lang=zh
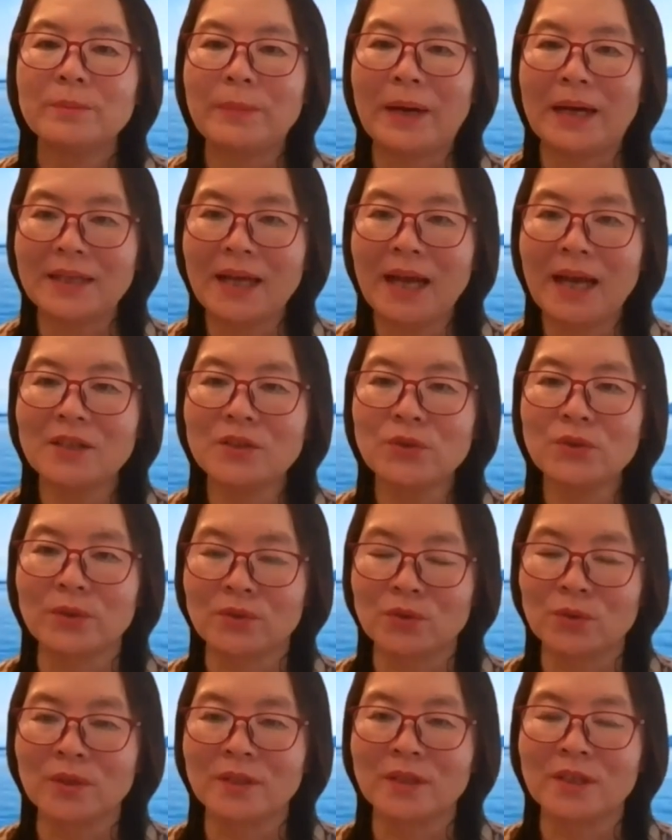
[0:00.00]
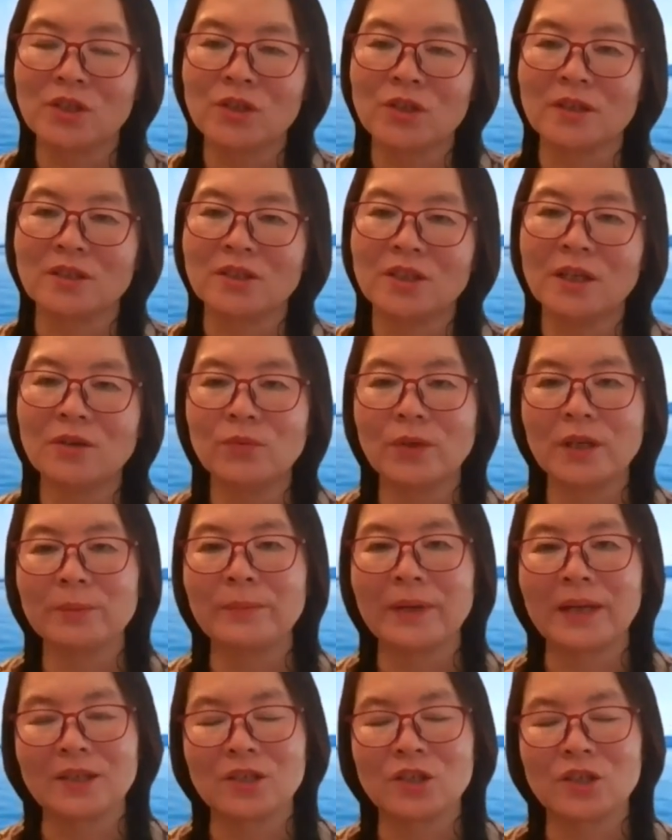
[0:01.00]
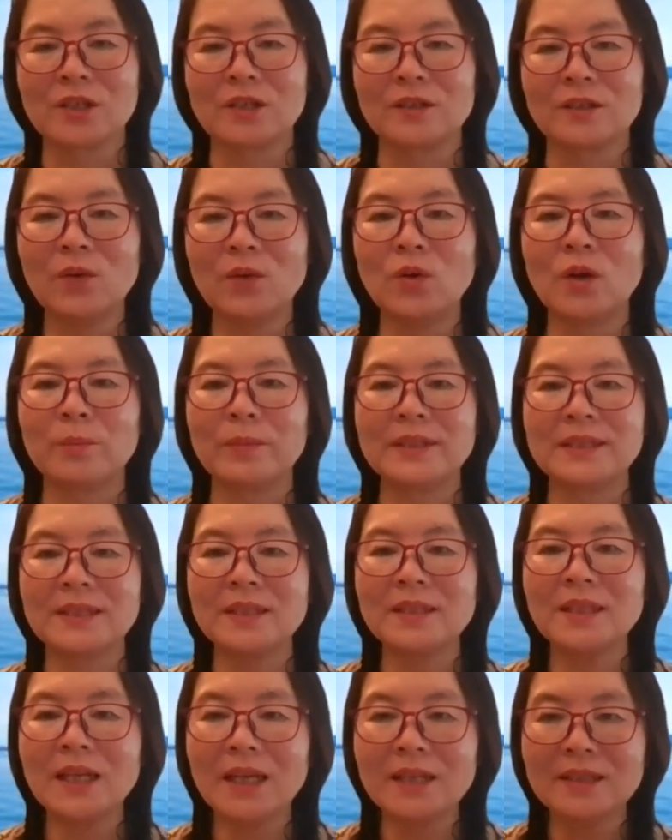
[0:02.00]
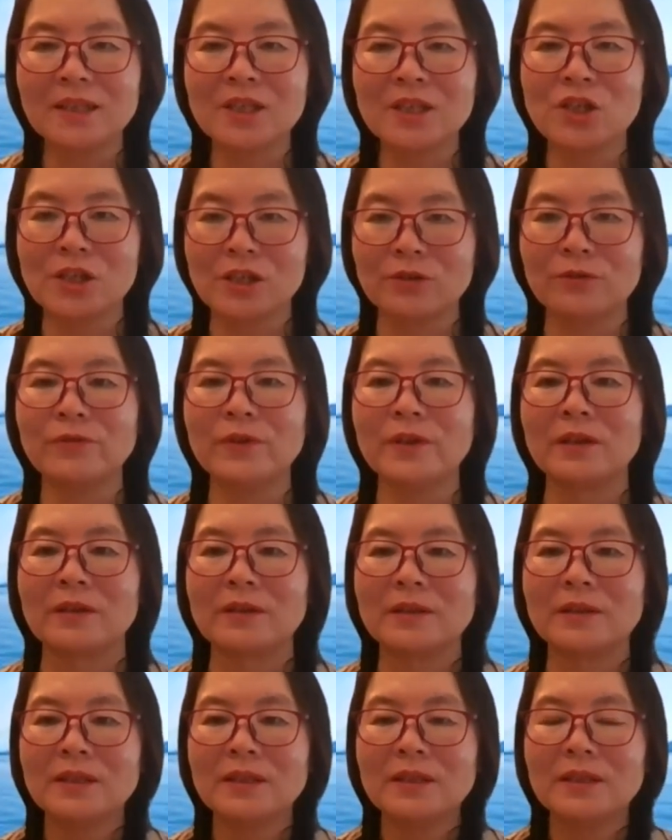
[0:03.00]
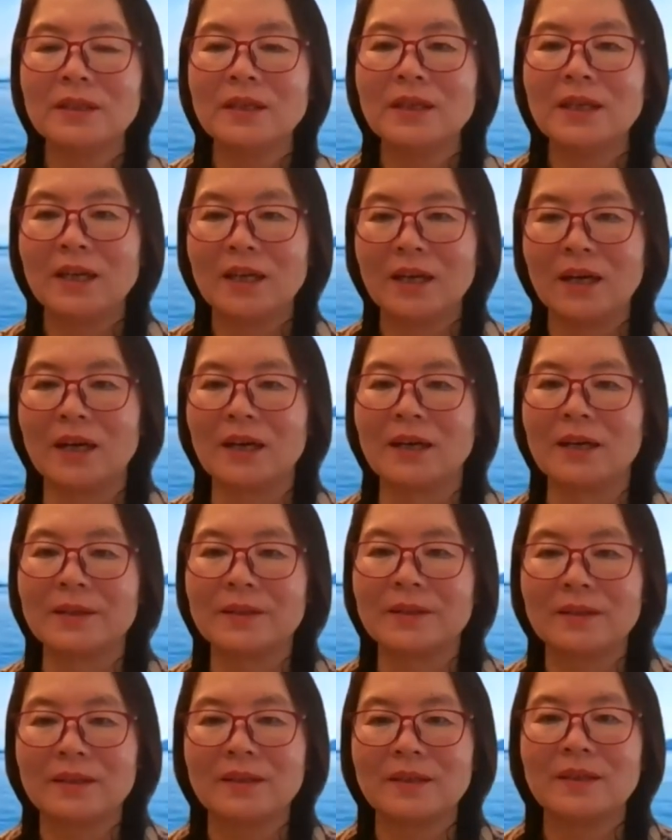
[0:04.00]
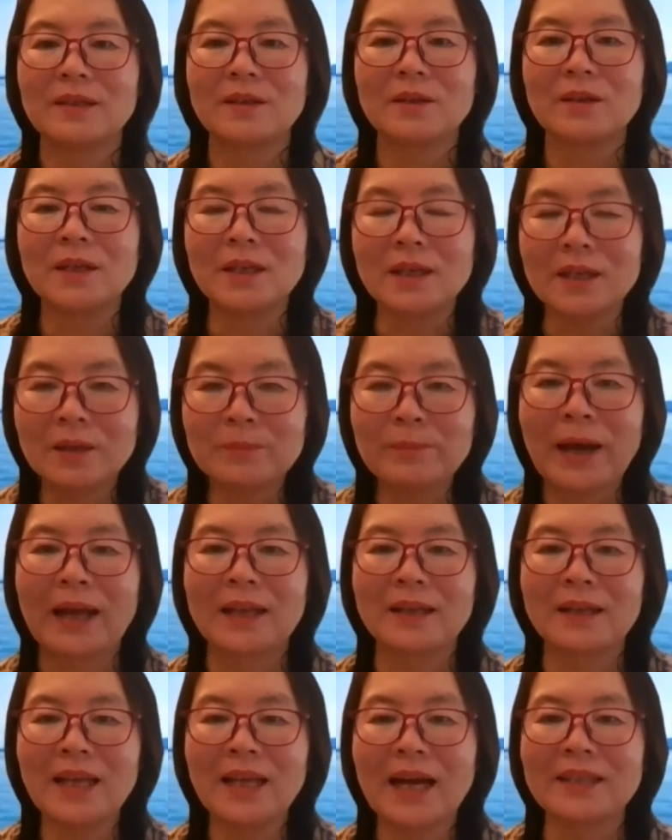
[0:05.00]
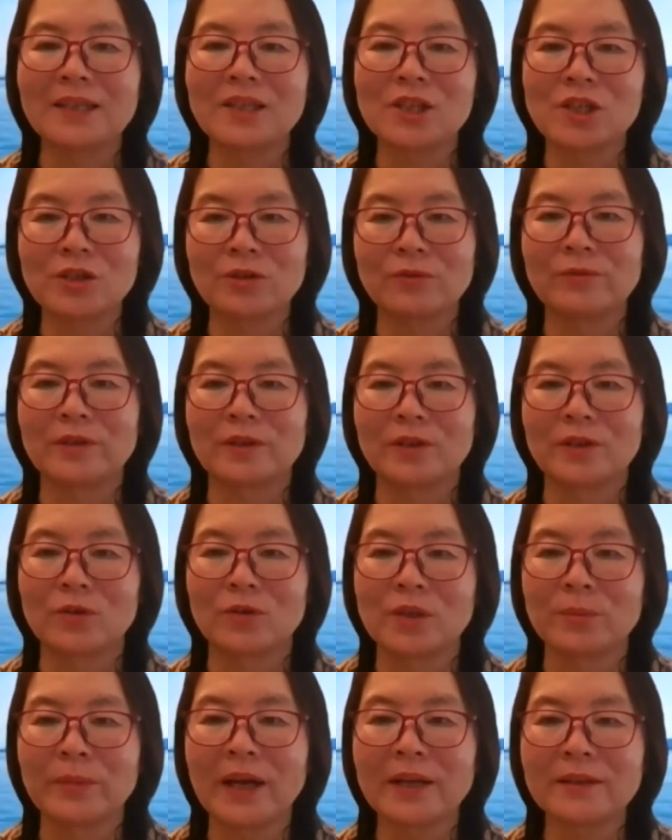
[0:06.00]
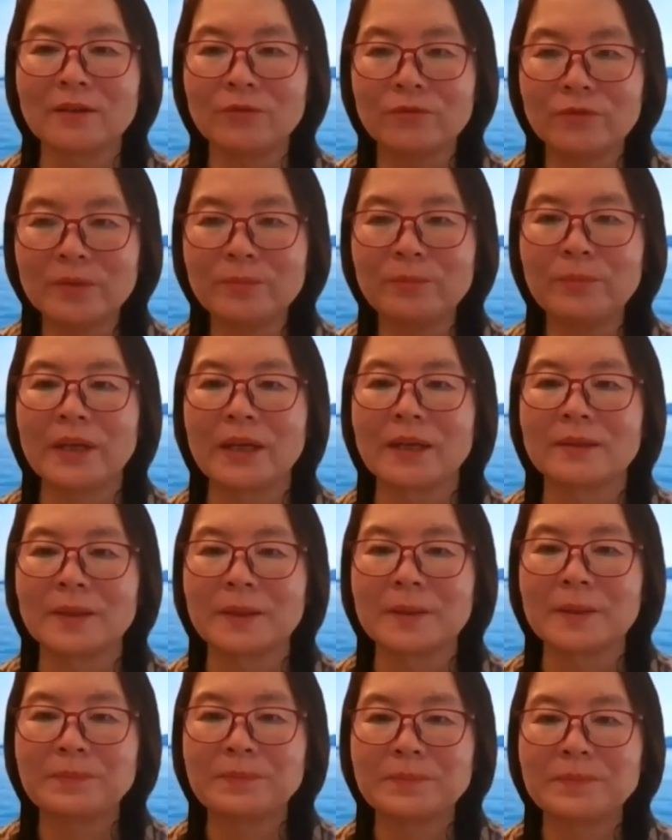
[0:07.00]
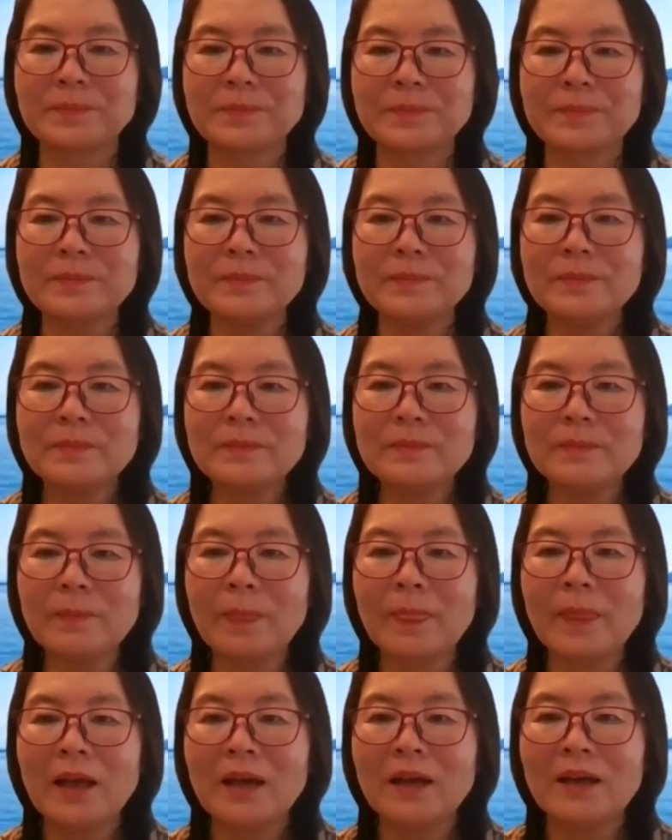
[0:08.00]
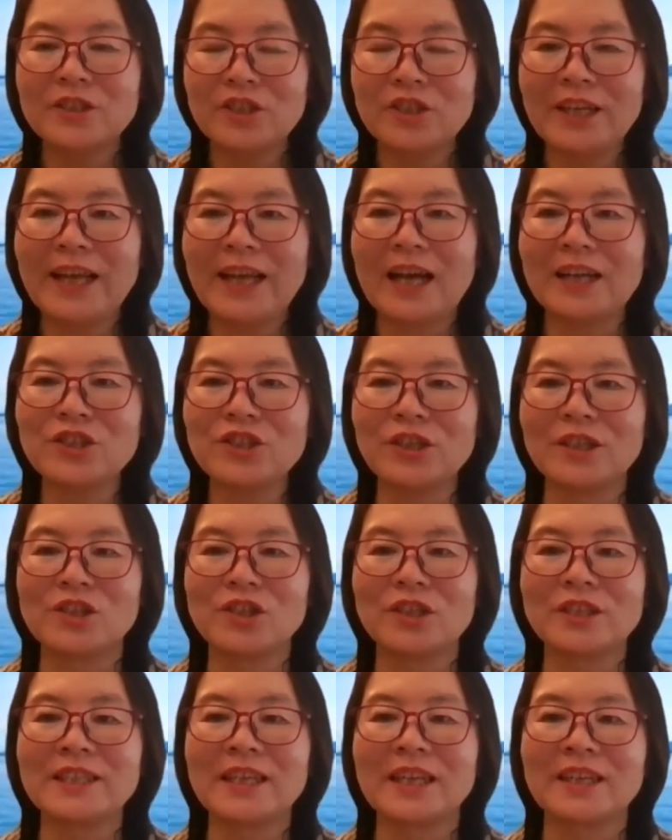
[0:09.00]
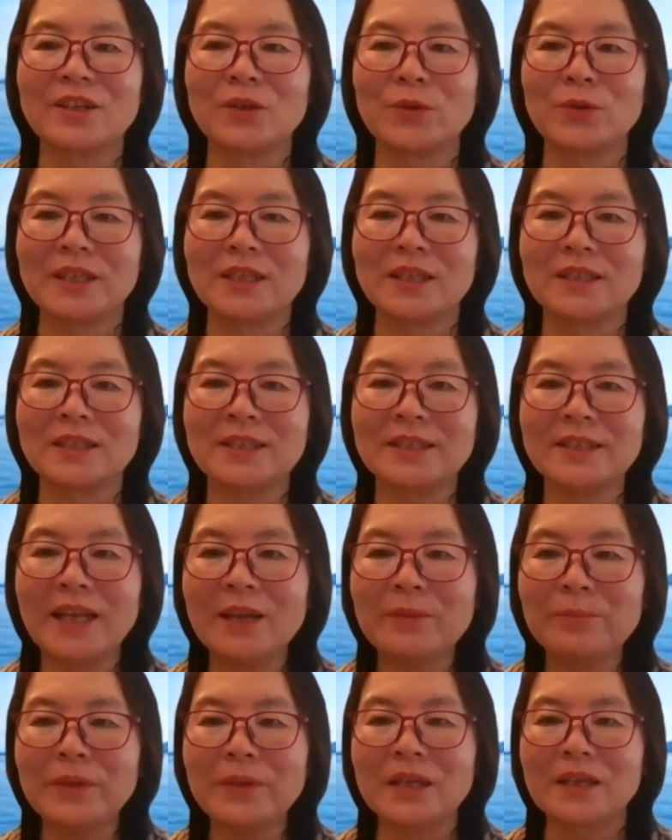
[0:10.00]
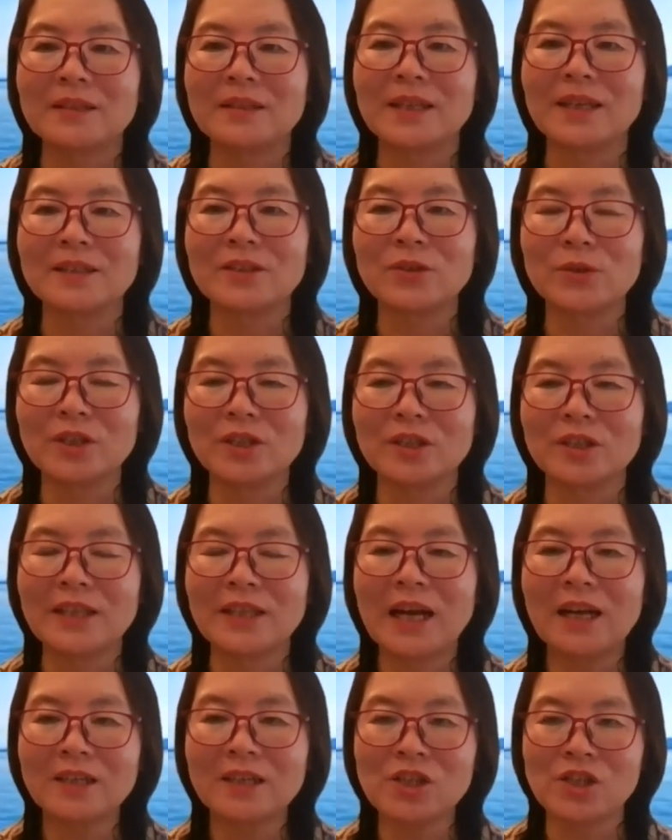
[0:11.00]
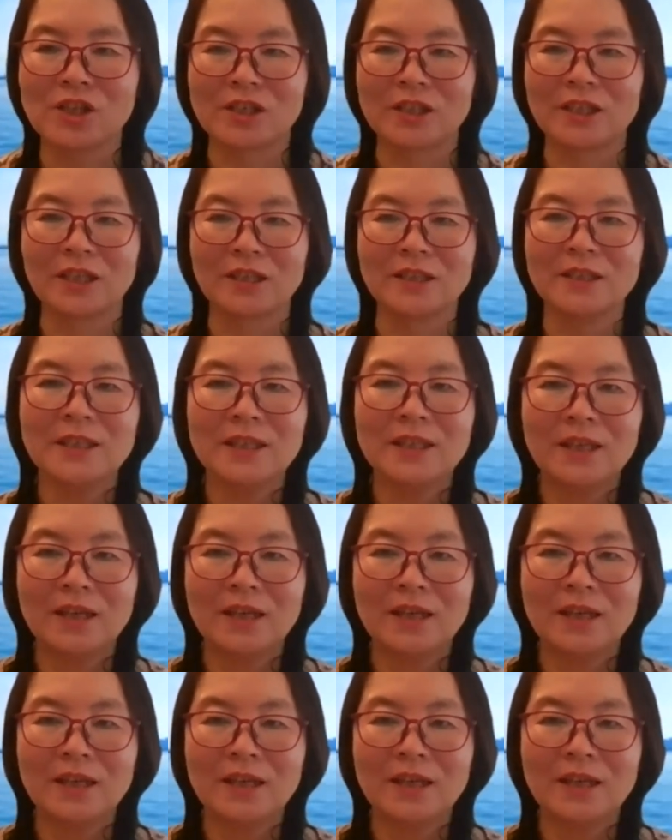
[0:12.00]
把她所做的事称为美事。那我们今天的侍奉啊。和玛利亚的侍奉有什么样的分别呢？这两者之间有一个鲜明的，就是当时的